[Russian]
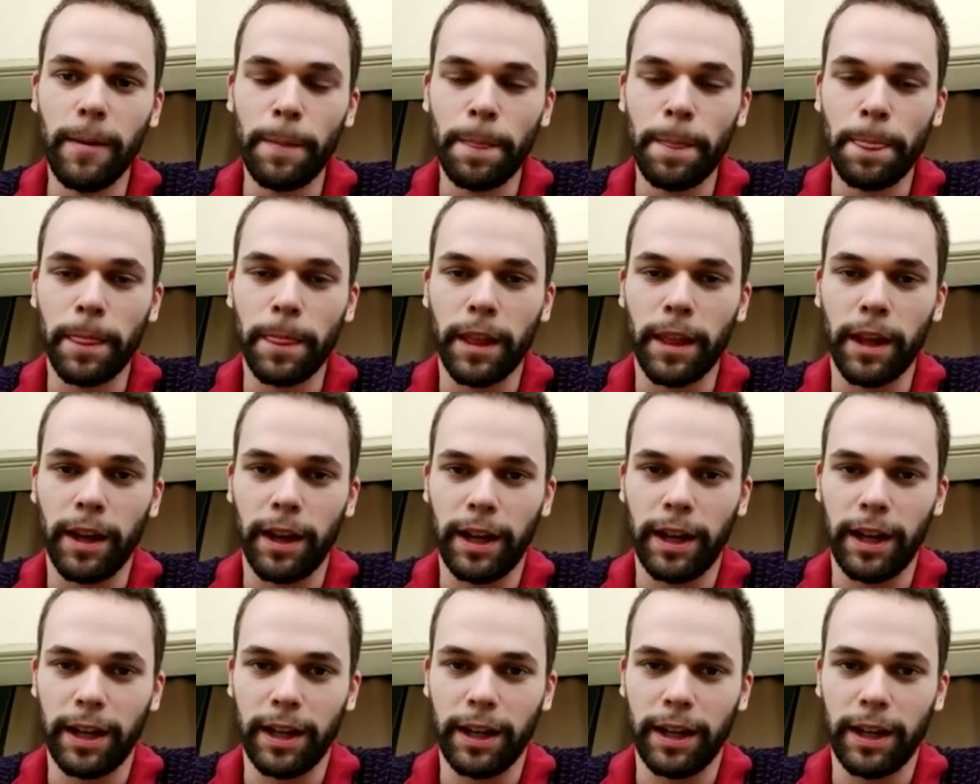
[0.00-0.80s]

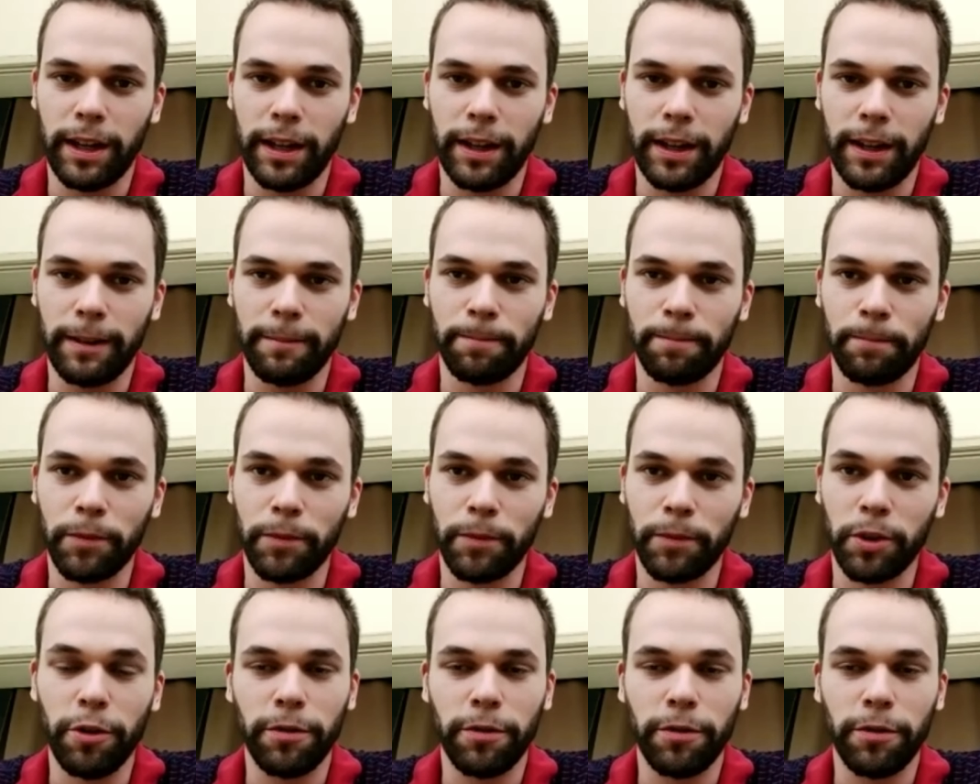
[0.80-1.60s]
А, но в
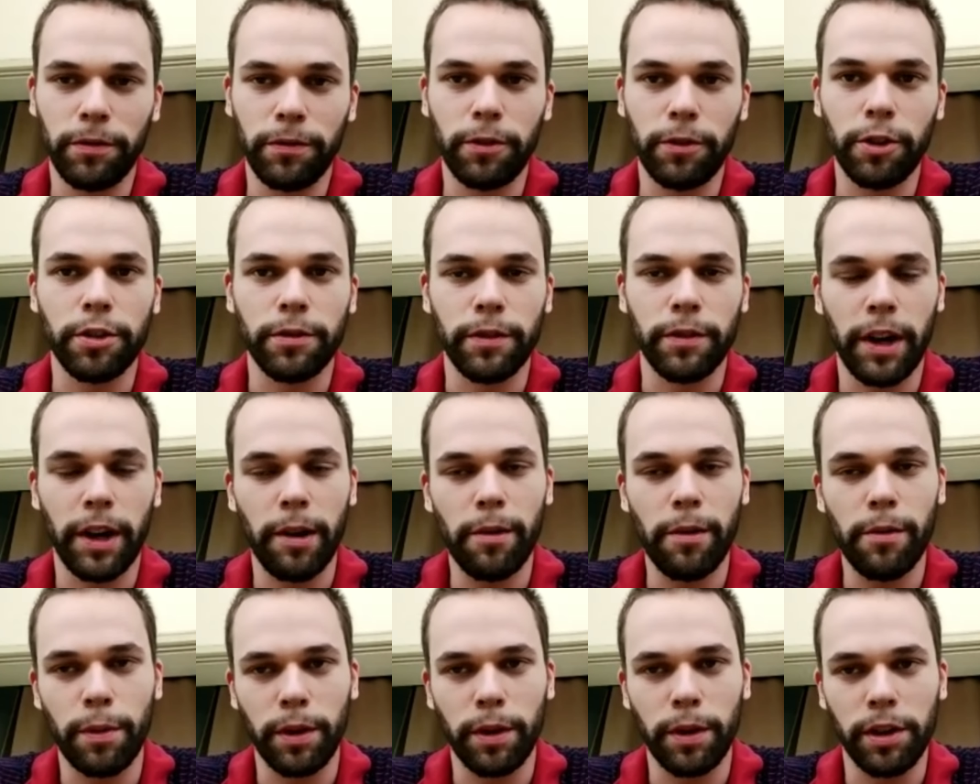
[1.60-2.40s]
то же время
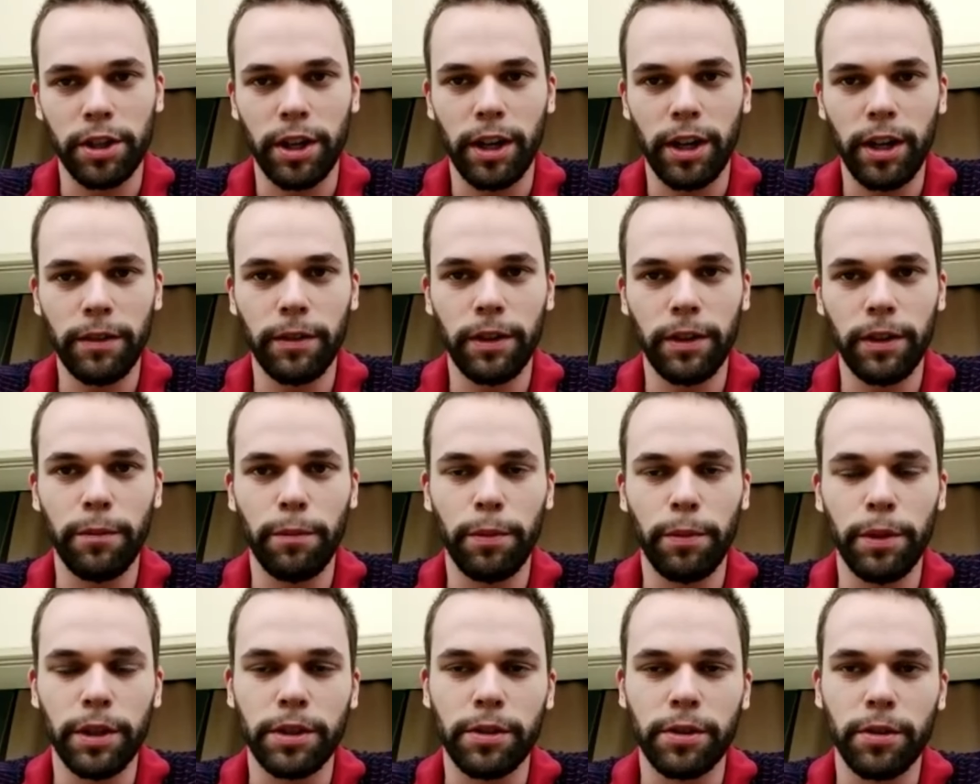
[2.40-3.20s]
приезжали в
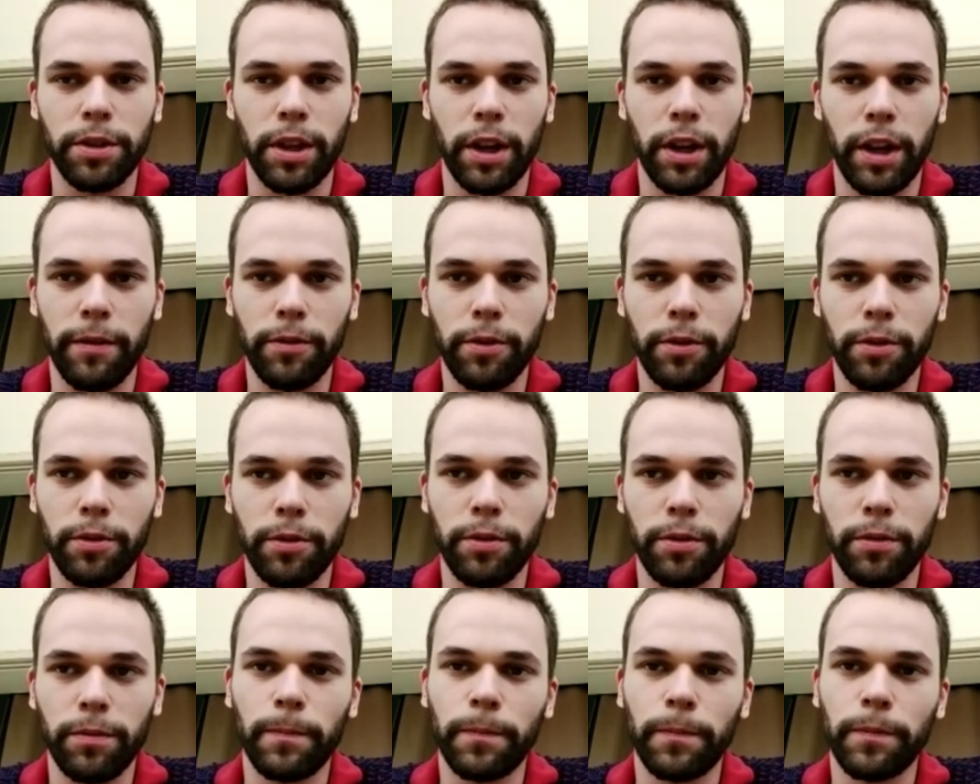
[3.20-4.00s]
Олимпийскую деревню
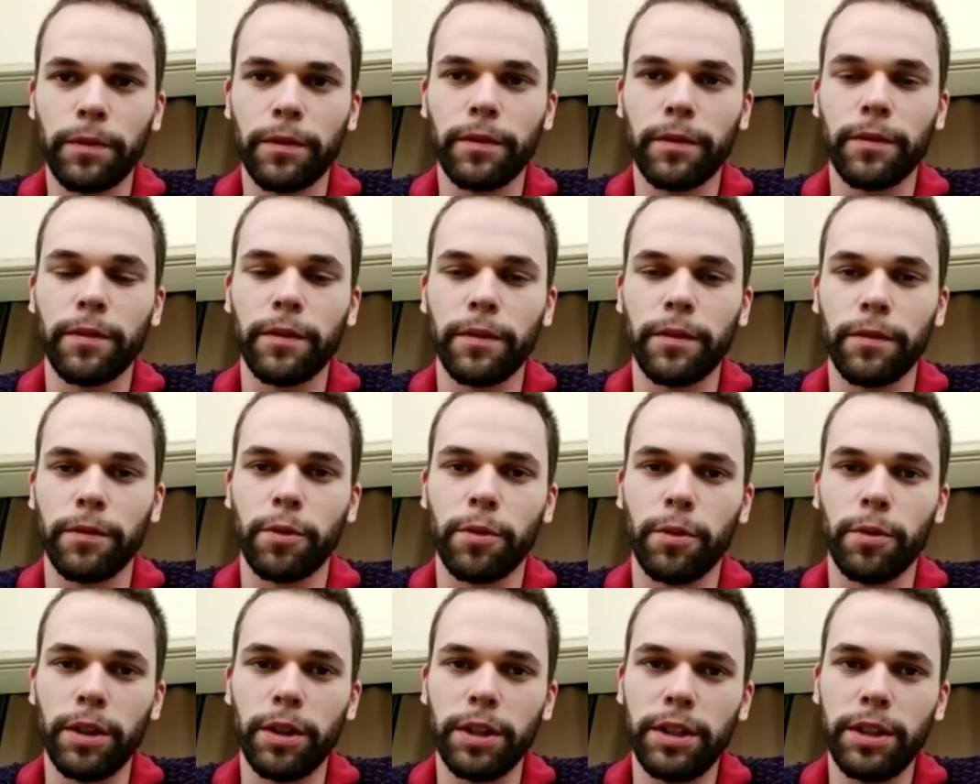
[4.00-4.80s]
в
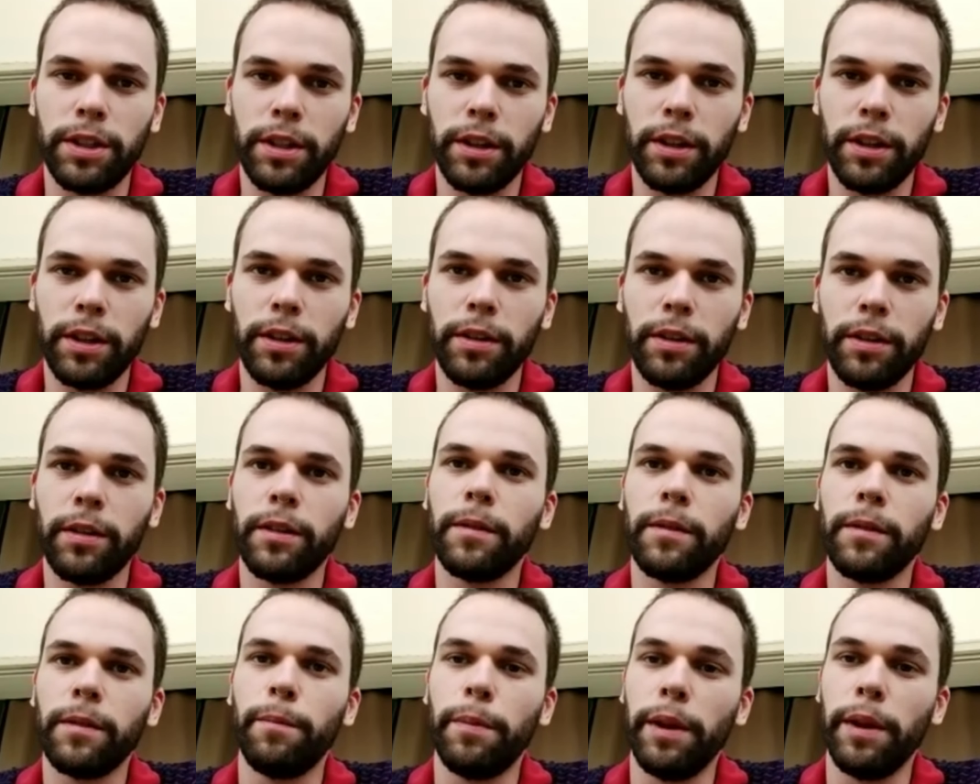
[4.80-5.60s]
гости
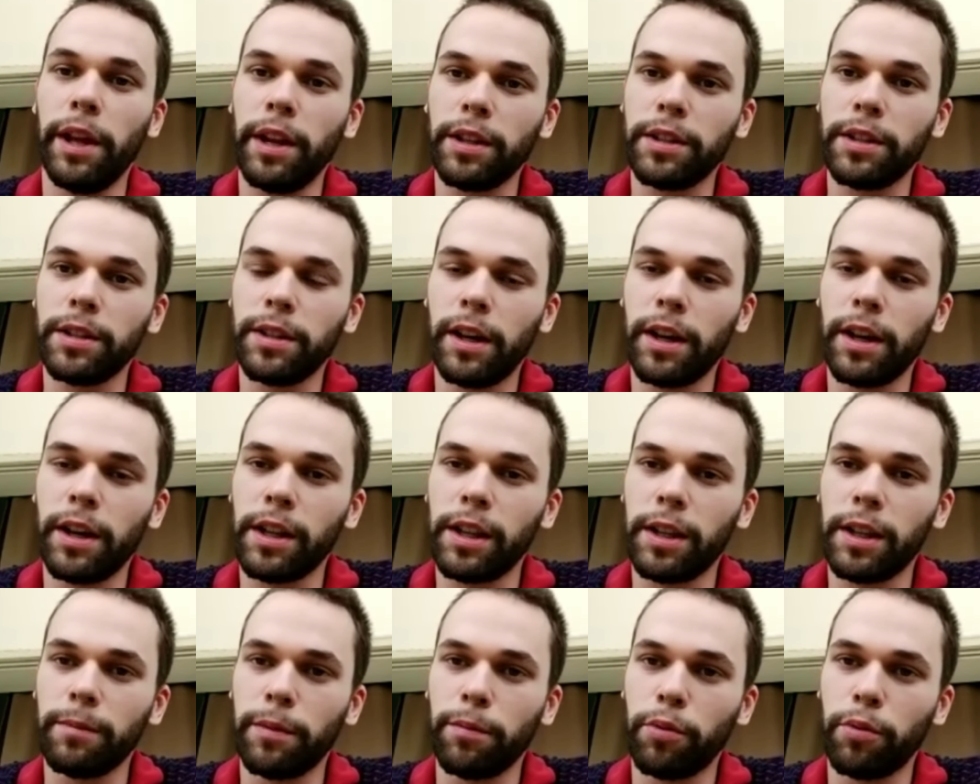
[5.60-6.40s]
перед стартом
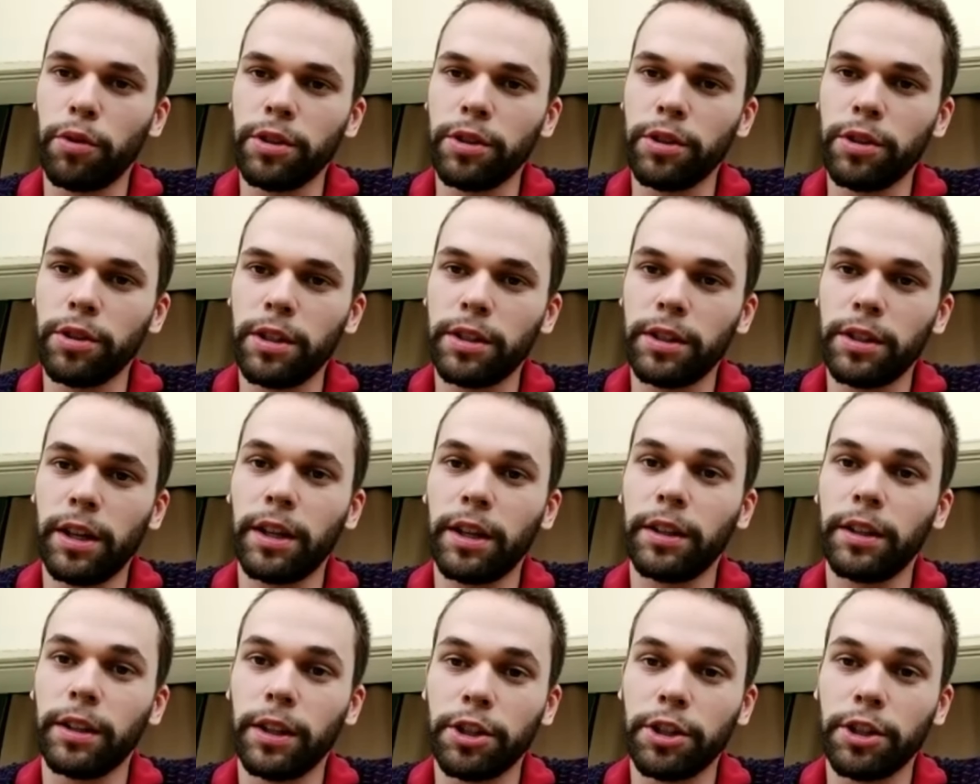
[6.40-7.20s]
и после старта,
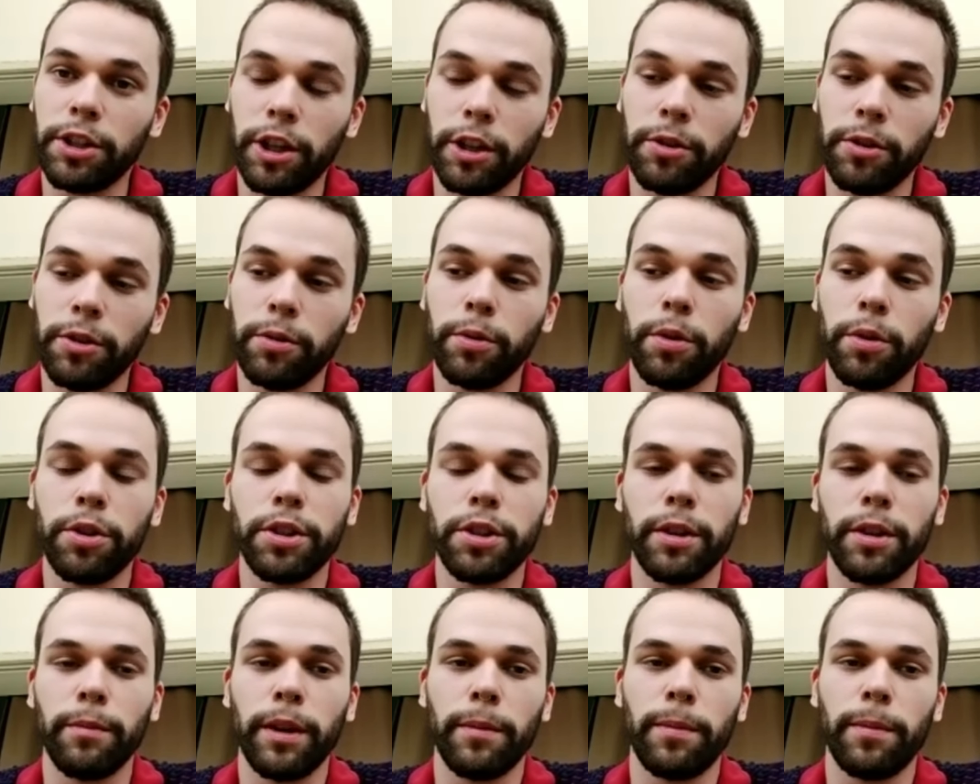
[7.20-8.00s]
даже одну ночь там я
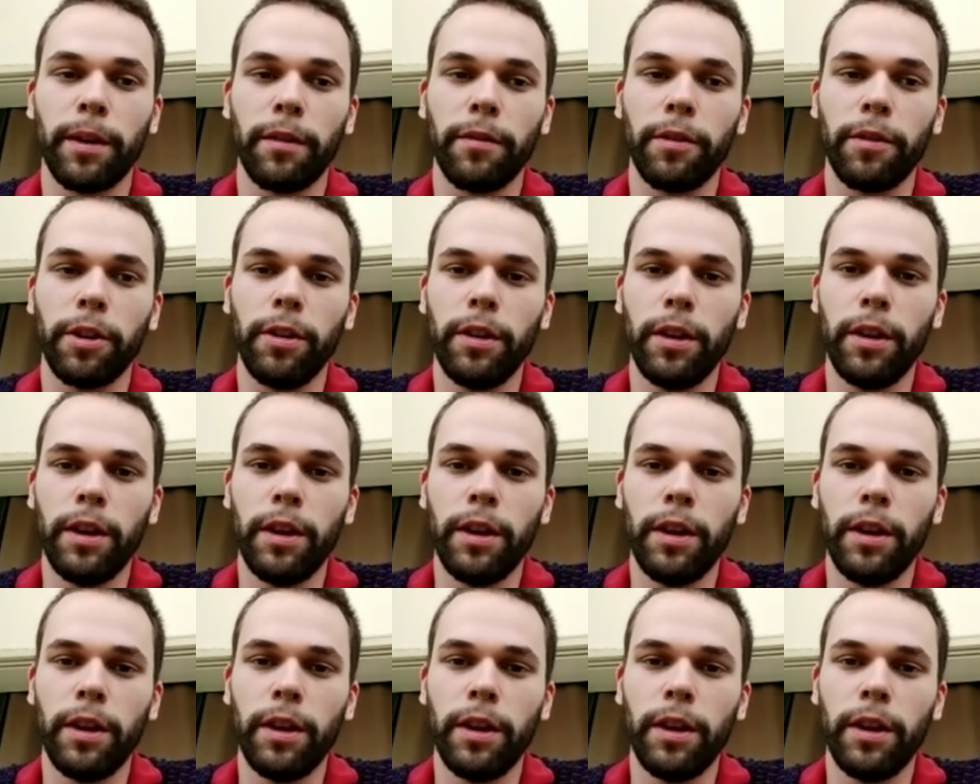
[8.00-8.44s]
провел.